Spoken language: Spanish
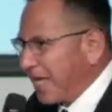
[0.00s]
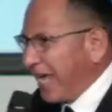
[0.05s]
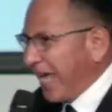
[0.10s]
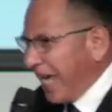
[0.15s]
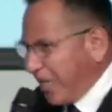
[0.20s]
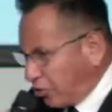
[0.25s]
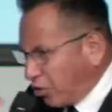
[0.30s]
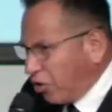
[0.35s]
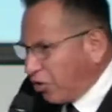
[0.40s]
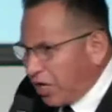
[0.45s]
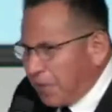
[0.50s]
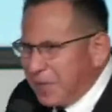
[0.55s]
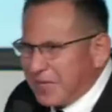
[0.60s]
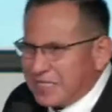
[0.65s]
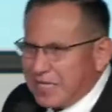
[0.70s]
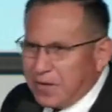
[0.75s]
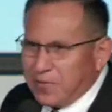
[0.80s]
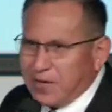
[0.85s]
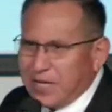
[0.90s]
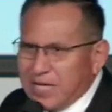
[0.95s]
Esto es lo que
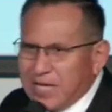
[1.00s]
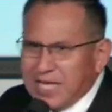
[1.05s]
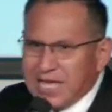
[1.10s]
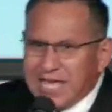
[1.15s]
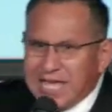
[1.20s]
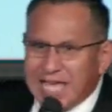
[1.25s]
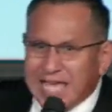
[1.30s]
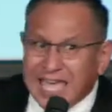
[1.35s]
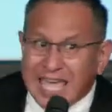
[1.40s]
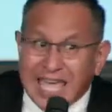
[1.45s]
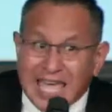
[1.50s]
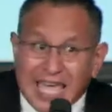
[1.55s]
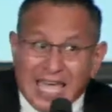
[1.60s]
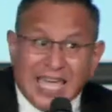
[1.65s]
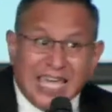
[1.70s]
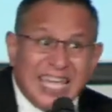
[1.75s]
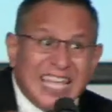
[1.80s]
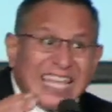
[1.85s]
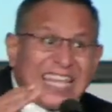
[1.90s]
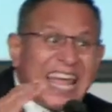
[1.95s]
pasaba.
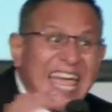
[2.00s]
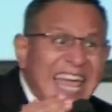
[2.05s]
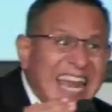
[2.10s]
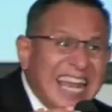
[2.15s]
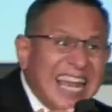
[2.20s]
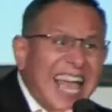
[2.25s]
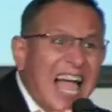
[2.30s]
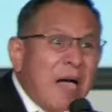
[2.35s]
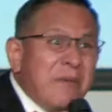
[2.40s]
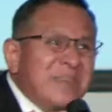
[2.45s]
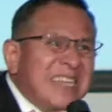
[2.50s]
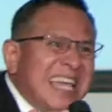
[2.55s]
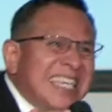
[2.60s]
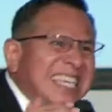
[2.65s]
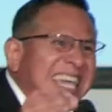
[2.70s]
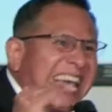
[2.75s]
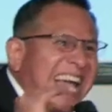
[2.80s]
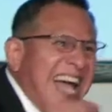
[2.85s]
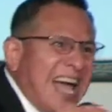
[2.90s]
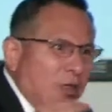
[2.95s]
Israel había
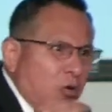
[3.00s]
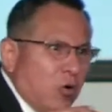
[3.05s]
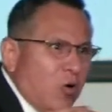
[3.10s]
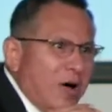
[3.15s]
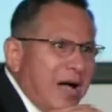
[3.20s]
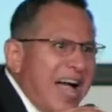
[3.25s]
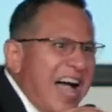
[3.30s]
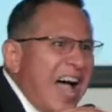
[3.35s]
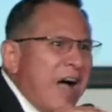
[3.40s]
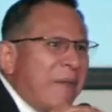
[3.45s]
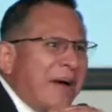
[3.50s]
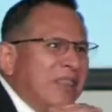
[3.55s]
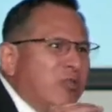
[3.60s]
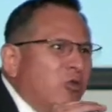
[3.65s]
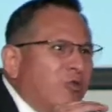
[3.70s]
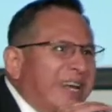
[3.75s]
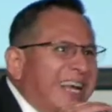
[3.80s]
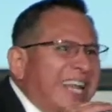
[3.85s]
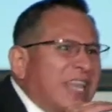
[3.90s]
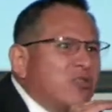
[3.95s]
llegado a
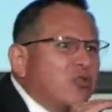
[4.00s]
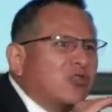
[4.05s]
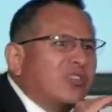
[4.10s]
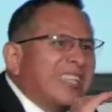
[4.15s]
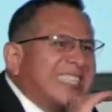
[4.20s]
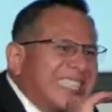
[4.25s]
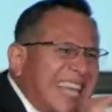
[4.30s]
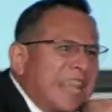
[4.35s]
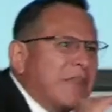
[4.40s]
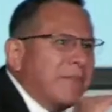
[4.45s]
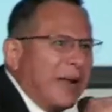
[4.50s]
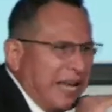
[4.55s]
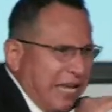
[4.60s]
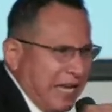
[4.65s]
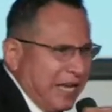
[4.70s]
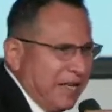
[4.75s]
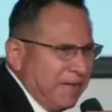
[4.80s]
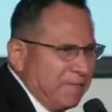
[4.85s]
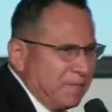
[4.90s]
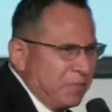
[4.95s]
abandonar a Dios de tal
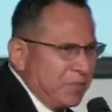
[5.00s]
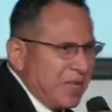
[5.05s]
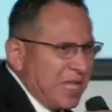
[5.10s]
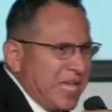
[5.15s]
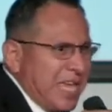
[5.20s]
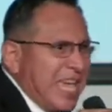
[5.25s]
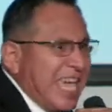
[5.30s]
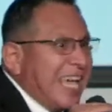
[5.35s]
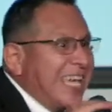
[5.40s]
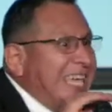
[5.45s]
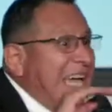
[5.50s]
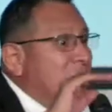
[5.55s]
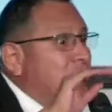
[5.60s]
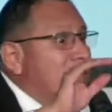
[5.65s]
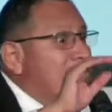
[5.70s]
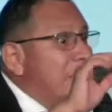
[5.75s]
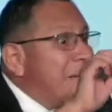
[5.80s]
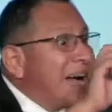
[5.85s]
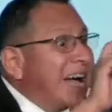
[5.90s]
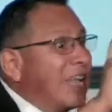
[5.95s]
manera que
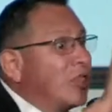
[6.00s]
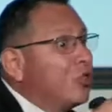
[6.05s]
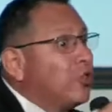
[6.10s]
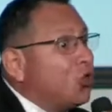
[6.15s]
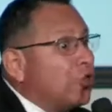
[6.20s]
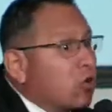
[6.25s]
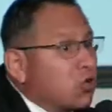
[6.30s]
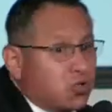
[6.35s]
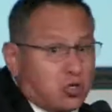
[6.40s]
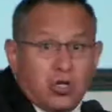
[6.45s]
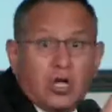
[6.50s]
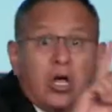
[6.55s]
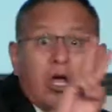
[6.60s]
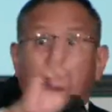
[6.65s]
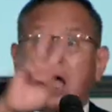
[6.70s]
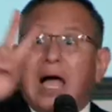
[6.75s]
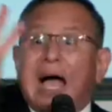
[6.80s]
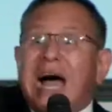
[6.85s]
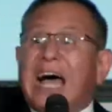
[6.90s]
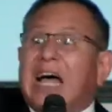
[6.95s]
adoraban a Dios,
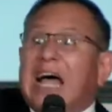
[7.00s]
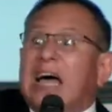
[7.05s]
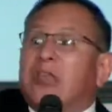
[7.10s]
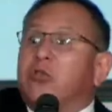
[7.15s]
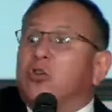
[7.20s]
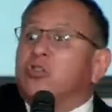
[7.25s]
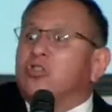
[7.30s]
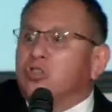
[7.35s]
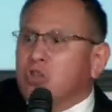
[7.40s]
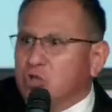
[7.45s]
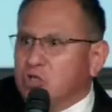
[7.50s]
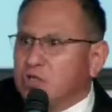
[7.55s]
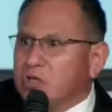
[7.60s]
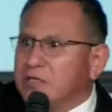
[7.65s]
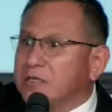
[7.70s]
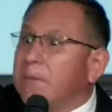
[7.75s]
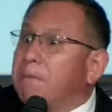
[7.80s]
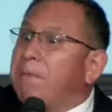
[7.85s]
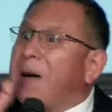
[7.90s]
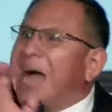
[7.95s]
a, a dos dioses,
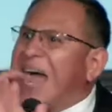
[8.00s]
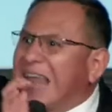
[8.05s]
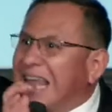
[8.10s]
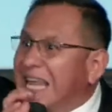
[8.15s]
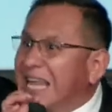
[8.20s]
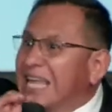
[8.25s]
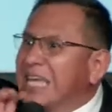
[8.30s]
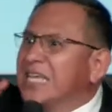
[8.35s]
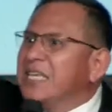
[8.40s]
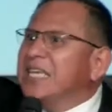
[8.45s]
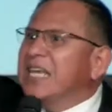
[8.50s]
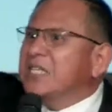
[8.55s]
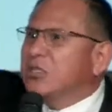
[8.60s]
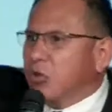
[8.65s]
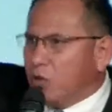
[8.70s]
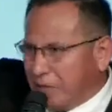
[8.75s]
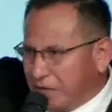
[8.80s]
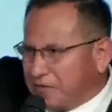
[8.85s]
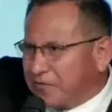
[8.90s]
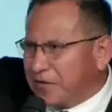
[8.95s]
Baal y
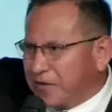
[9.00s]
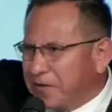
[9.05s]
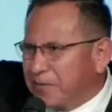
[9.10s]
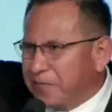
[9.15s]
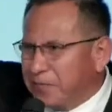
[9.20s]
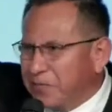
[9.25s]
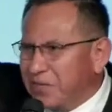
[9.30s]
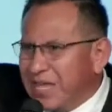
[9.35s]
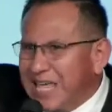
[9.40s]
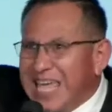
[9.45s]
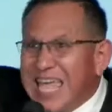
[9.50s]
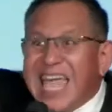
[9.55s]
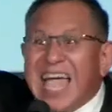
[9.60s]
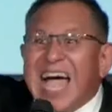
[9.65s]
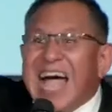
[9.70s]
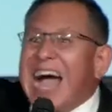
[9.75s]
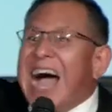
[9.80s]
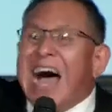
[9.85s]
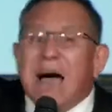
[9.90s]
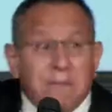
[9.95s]
Astoret.
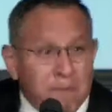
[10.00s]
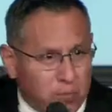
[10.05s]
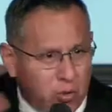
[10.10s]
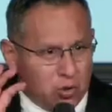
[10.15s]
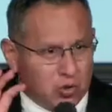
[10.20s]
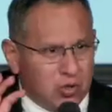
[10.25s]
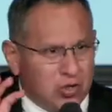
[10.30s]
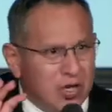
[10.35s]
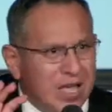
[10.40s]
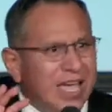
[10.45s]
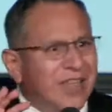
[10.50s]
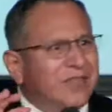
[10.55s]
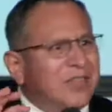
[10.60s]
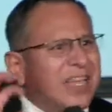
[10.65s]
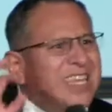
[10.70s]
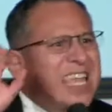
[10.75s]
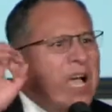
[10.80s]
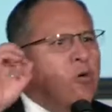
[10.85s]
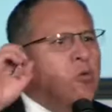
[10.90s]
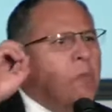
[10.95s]
Ambos
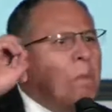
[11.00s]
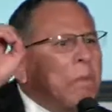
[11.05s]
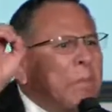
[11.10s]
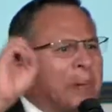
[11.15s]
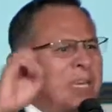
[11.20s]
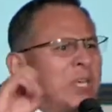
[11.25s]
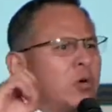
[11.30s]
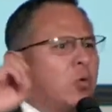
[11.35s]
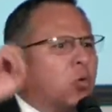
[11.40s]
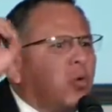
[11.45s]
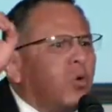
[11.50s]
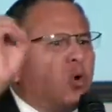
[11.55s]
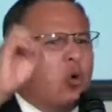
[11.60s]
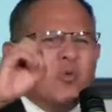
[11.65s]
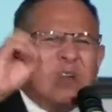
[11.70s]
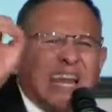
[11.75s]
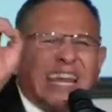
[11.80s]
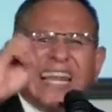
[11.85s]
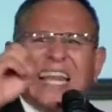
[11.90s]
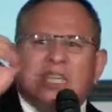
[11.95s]
tenían un vínculo,
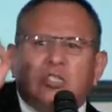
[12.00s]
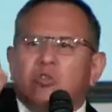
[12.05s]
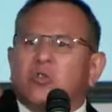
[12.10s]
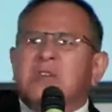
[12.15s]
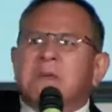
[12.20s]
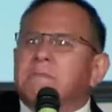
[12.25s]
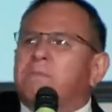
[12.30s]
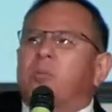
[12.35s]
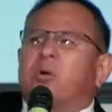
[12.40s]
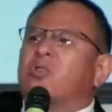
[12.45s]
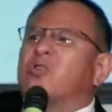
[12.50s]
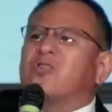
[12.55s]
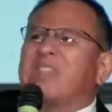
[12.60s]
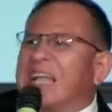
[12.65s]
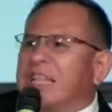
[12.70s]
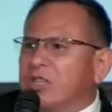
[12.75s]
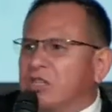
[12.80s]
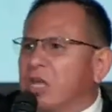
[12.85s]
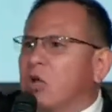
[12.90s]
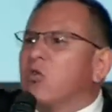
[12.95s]
una relación
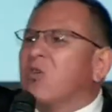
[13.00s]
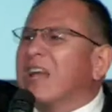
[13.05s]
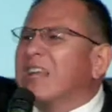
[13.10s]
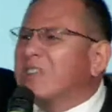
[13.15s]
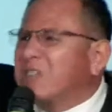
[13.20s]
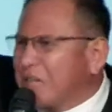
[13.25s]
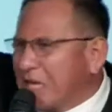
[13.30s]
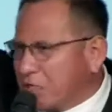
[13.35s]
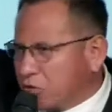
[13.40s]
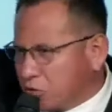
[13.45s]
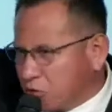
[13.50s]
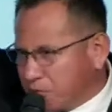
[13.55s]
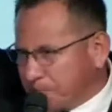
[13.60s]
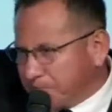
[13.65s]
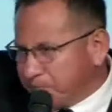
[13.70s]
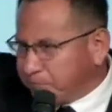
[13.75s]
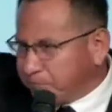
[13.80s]
importante con el sexo.